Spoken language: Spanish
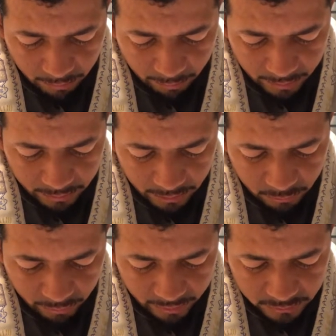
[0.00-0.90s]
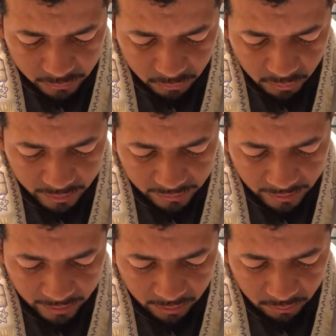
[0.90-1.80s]
Bendito eres tú,
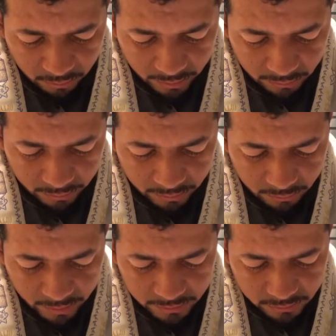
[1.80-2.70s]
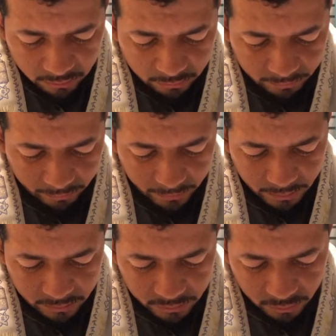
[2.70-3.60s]
eterno Elohim nuestro,
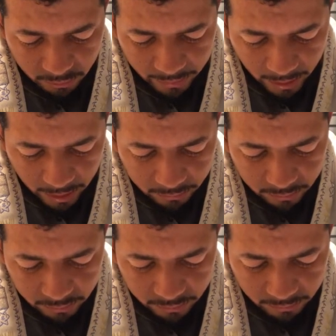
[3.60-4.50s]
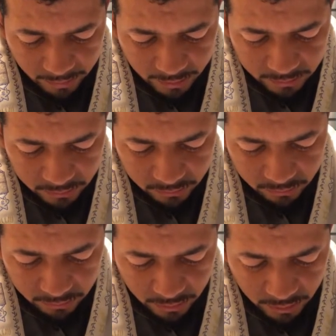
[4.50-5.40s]
soberano del universo,
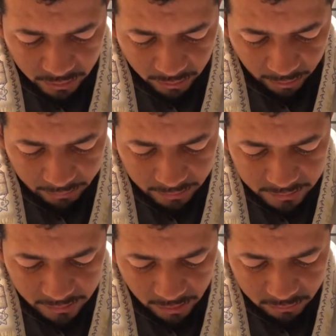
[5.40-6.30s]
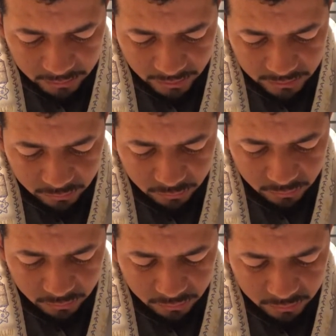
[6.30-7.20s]
que viste a los
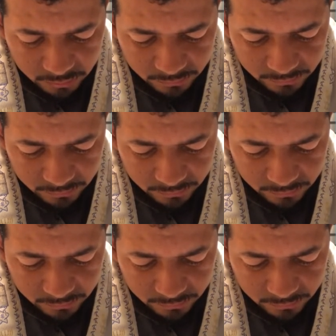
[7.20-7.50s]
desnudos